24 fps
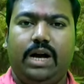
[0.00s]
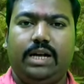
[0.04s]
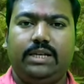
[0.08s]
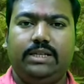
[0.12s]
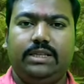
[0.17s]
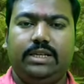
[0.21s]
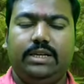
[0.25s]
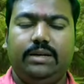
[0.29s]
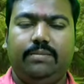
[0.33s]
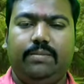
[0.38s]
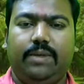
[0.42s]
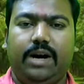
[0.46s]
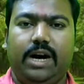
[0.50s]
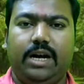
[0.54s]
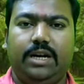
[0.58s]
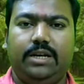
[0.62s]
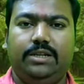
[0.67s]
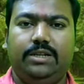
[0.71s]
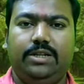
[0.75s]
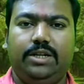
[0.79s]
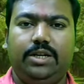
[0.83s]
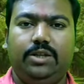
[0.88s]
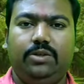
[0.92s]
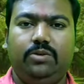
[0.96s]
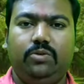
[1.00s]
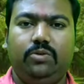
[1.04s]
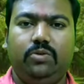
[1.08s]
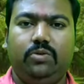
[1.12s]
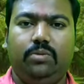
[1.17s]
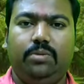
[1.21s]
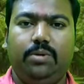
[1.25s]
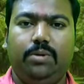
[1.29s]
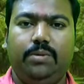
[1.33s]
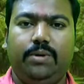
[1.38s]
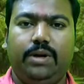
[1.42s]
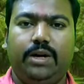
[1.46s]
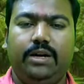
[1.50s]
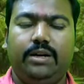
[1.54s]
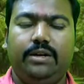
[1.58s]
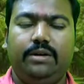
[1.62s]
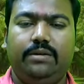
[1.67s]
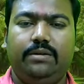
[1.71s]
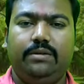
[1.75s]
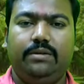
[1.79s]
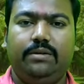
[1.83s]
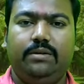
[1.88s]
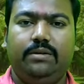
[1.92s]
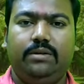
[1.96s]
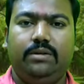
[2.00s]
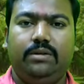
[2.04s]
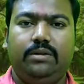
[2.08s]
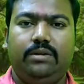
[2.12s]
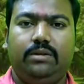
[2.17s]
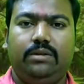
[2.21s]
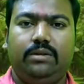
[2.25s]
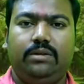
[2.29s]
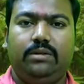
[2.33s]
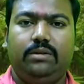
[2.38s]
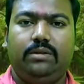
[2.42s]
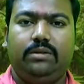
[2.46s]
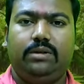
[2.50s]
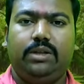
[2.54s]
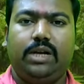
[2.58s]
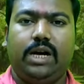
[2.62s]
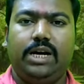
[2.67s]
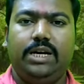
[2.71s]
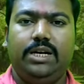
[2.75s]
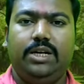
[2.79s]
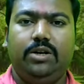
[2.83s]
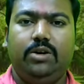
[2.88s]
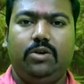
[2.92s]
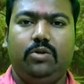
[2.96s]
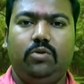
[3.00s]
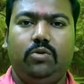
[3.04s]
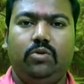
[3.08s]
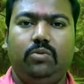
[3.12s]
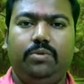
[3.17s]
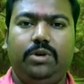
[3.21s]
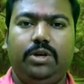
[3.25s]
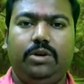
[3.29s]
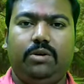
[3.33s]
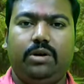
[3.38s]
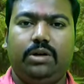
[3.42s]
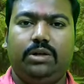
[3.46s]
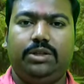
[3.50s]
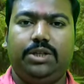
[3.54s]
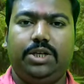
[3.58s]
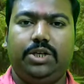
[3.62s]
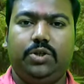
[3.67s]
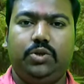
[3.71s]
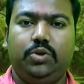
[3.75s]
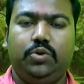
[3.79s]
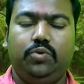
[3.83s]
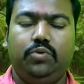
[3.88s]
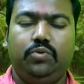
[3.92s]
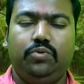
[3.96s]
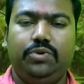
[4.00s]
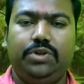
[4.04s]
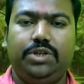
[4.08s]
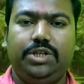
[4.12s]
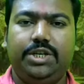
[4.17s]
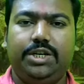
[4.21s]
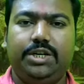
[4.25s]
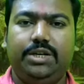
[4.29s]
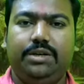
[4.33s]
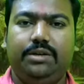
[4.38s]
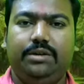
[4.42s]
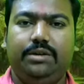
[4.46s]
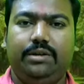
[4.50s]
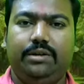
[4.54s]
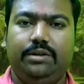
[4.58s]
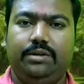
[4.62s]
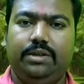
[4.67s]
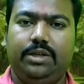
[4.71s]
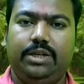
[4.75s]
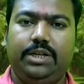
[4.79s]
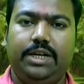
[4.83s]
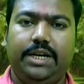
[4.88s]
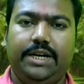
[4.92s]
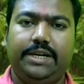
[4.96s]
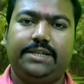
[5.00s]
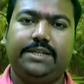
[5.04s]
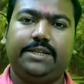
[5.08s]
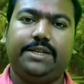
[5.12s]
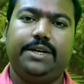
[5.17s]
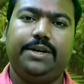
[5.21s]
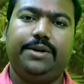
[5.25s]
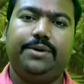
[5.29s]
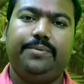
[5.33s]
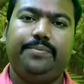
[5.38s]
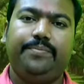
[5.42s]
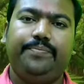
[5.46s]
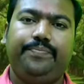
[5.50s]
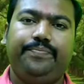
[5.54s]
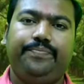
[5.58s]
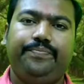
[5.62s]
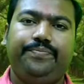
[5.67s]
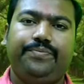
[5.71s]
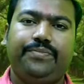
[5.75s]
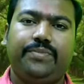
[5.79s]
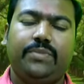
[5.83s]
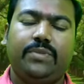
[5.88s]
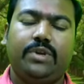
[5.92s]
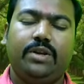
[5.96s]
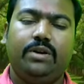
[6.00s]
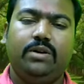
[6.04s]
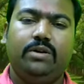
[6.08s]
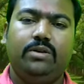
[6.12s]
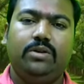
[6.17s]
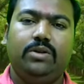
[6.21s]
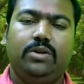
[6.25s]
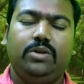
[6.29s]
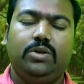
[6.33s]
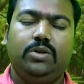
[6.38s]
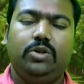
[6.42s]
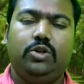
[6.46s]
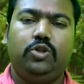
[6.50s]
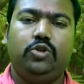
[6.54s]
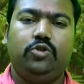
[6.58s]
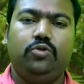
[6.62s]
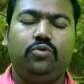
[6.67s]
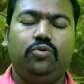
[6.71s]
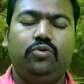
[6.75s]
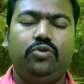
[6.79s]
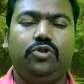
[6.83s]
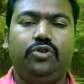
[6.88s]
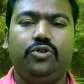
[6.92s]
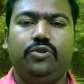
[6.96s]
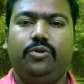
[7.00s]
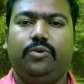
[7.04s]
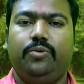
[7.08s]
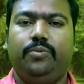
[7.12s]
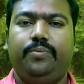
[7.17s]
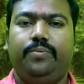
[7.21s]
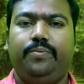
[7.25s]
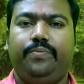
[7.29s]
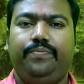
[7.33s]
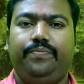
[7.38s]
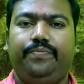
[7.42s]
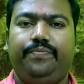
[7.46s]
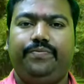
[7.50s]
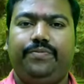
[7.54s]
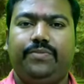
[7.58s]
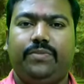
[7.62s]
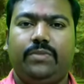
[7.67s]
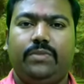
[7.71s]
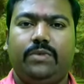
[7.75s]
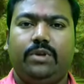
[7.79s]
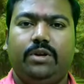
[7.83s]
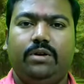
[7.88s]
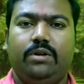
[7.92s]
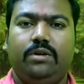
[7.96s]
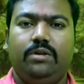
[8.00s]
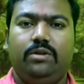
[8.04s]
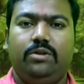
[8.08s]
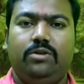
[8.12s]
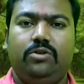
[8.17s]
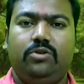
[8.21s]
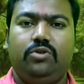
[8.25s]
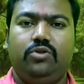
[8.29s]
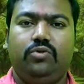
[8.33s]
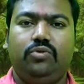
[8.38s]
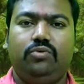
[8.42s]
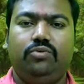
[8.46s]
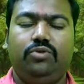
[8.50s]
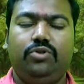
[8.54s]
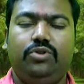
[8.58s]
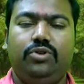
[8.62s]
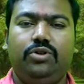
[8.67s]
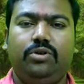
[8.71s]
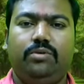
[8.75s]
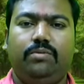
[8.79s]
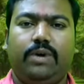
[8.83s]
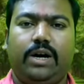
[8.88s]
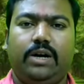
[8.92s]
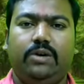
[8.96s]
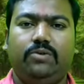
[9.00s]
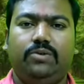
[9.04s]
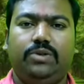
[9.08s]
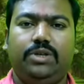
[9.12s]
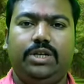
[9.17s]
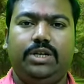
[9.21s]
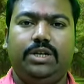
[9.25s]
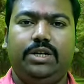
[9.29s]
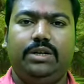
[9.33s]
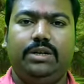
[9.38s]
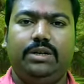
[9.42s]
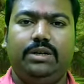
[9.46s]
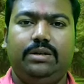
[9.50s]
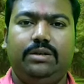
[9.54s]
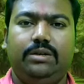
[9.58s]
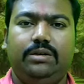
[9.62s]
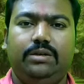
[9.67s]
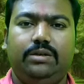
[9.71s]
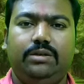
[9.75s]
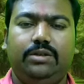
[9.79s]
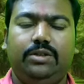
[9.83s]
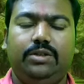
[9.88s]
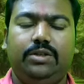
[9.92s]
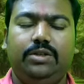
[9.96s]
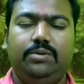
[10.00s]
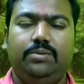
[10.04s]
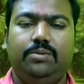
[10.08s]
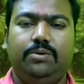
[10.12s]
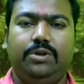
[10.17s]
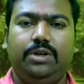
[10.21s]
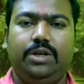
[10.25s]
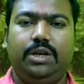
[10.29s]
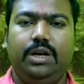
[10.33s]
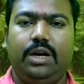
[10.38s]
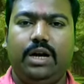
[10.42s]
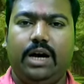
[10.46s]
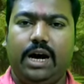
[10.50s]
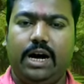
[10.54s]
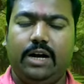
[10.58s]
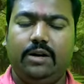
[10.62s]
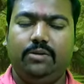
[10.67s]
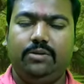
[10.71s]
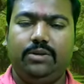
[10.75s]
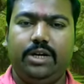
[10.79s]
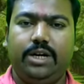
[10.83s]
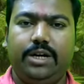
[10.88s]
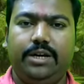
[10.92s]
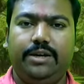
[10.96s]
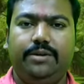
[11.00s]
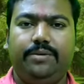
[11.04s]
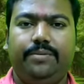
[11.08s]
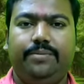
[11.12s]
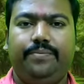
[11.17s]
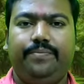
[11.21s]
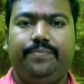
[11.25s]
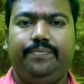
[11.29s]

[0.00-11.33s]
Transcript: আজকে বাদ যেহেতু রবিবার তাই রবি অর্থাৎ সূর্যের দিন আজকে সূর্য সূর্য মানুষের জীবনে আলো দেয়